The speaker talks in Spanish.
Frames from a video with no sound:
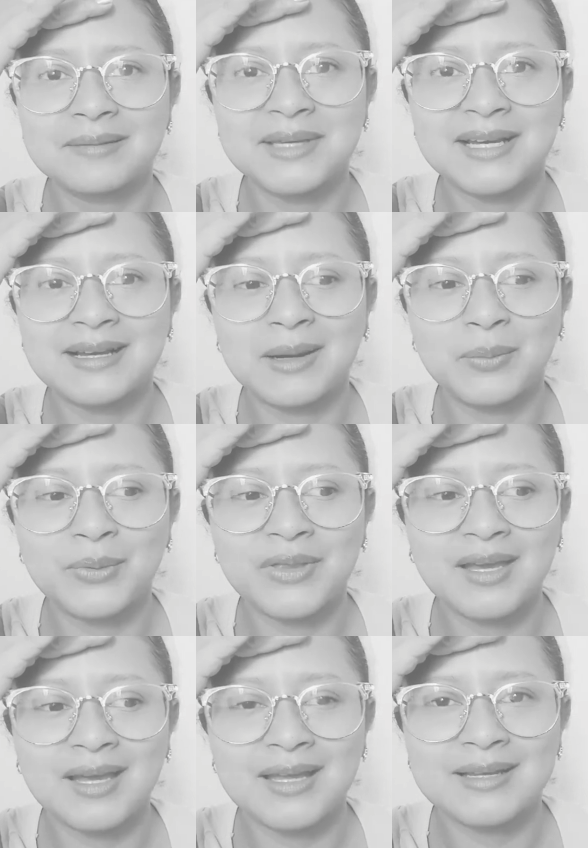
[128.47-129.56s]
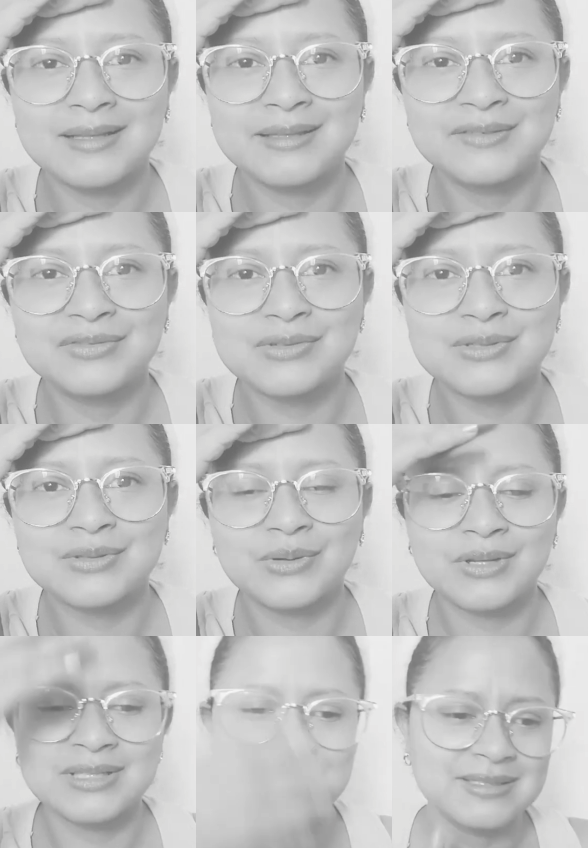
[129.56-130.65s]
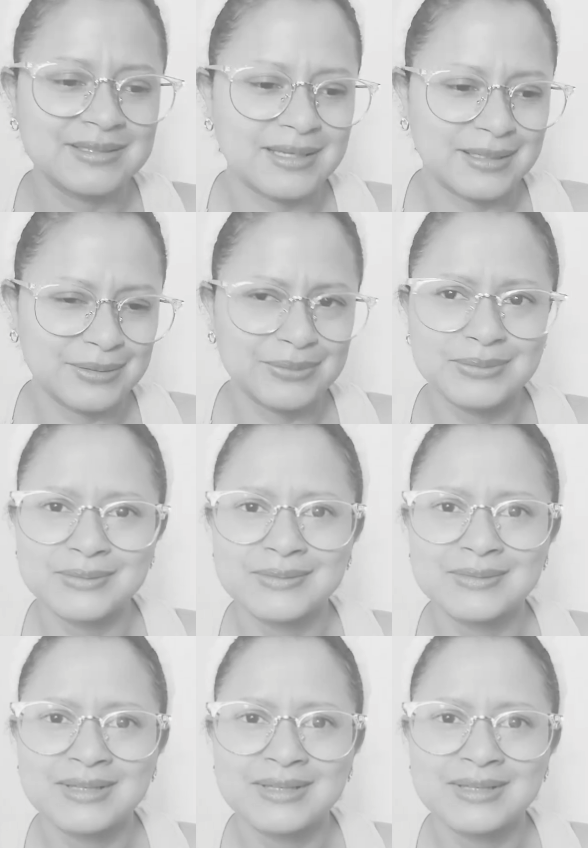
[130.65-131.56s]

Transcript: Se me acabó de caer el difusor, es en serio.